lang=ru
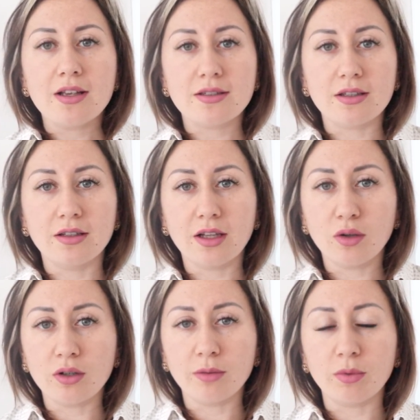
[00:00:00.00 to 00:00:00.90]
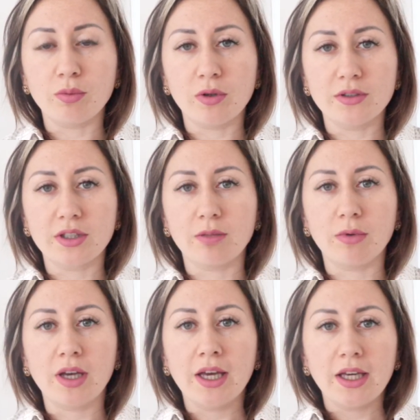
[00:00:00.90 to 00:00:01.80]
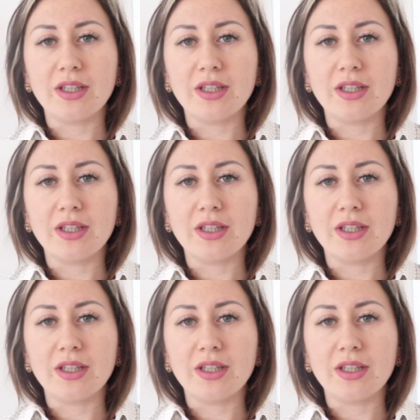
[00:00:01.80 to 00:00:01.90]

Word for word: с налогами польскими